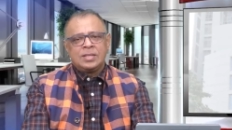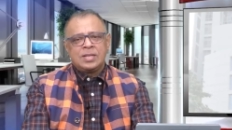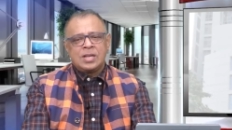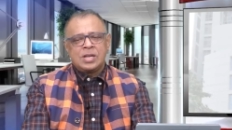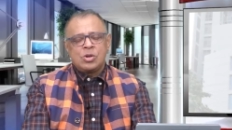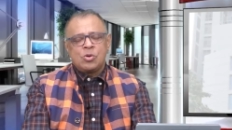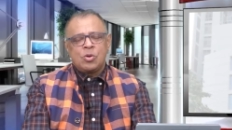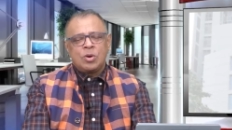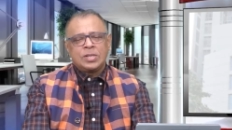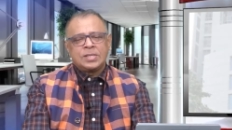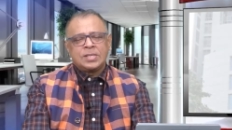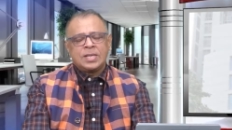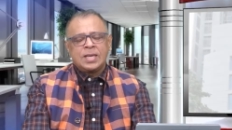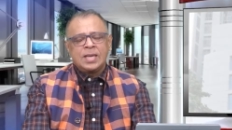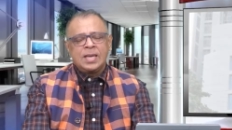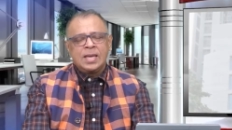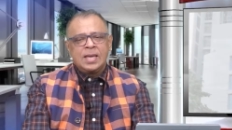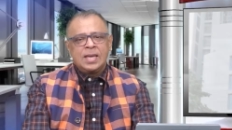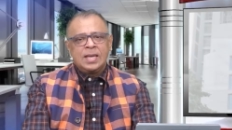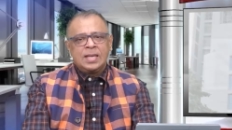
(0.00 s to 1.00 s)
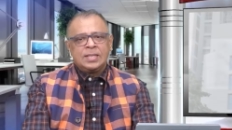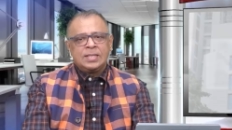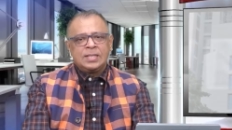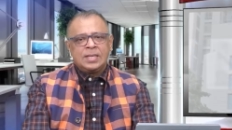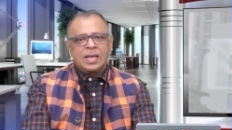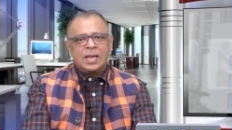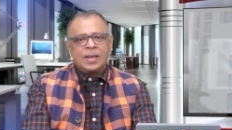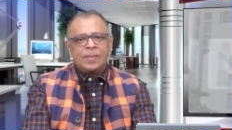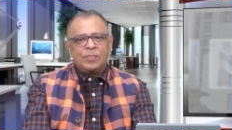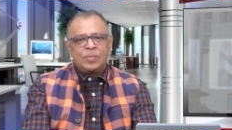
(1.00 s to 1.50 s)
যেটি হয়েছে
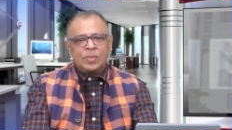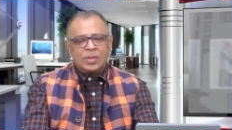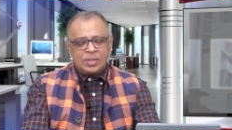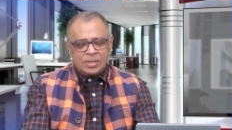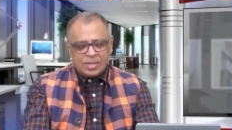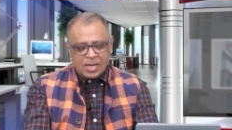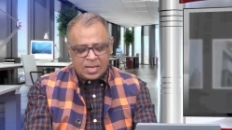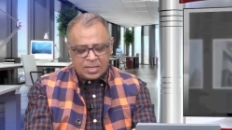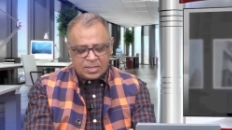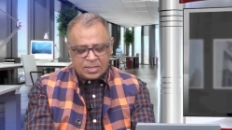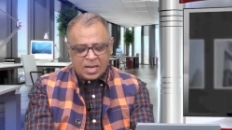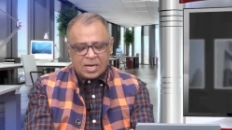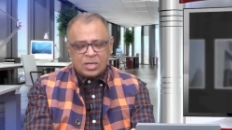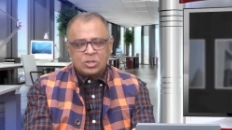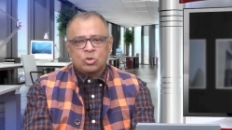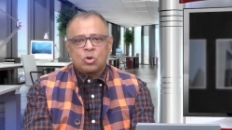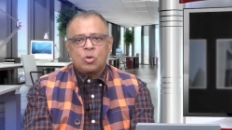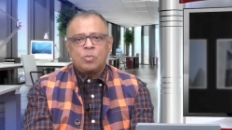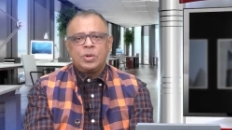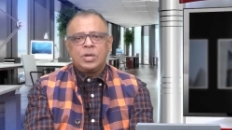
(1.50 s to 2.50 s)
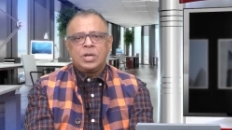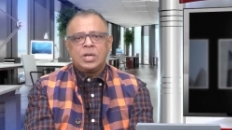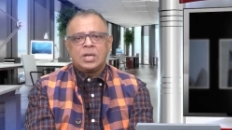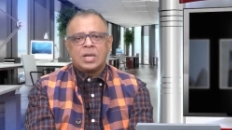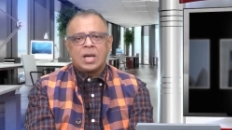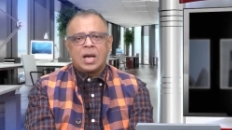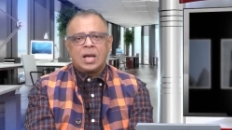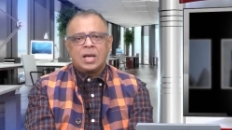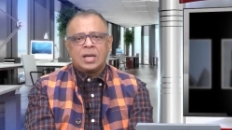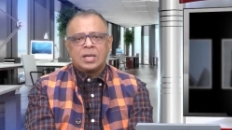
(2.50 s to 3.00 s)
যে যেই সার্চ
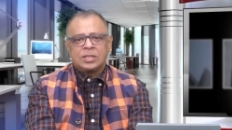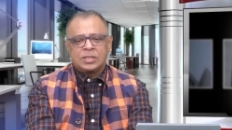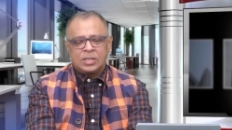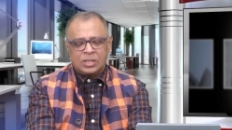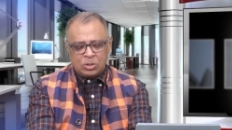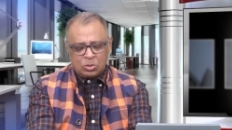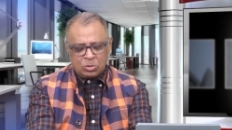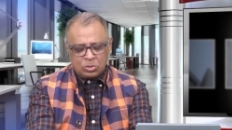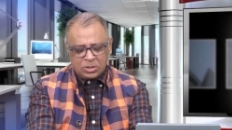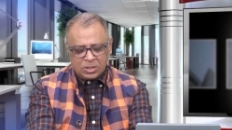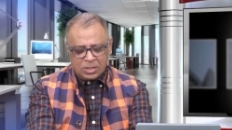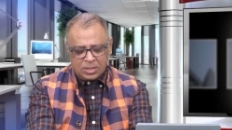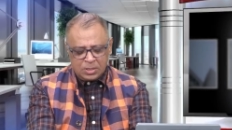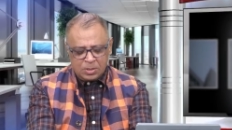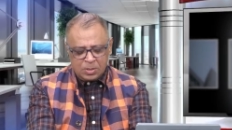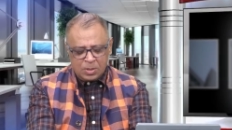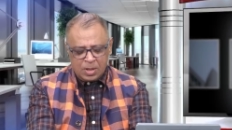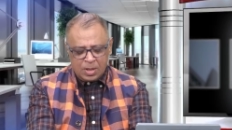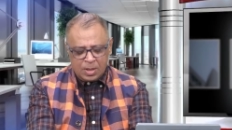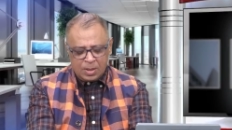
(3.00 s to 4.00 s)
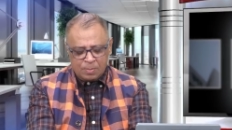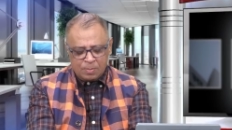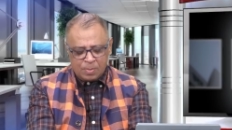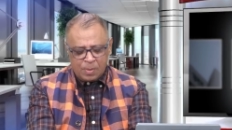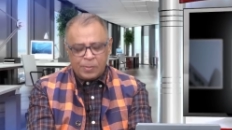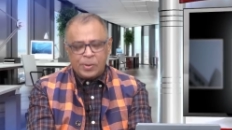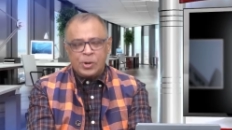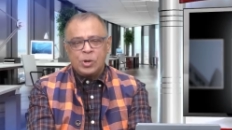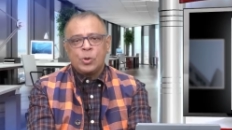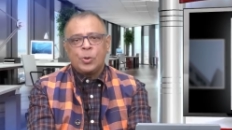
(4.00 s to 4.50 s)
কমিটিটা সেটা হচ্ছে
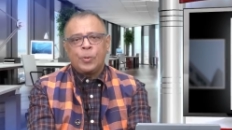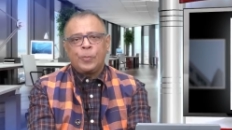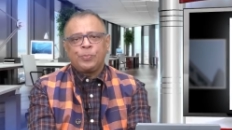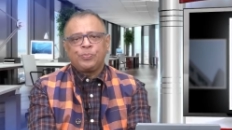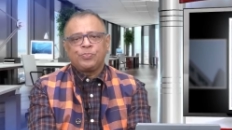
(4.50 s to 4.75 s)
বিভিন্ন